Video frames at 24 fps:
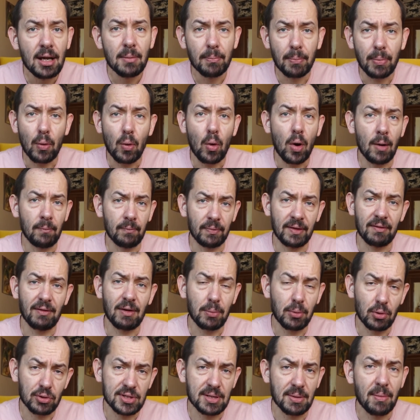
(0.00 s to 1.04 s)
по
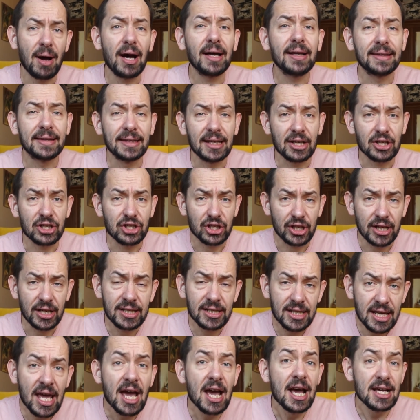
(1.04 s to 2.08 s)
вопросам
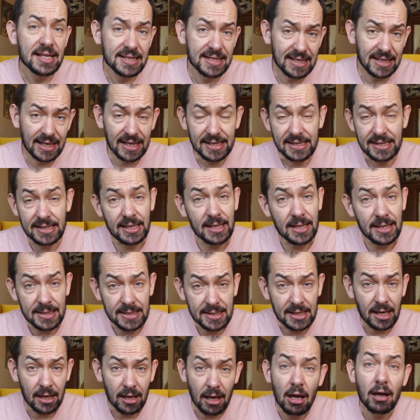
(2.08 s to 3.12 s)
отношений с
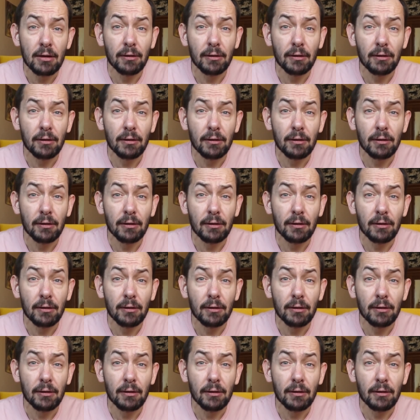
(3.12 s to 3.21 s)
Российской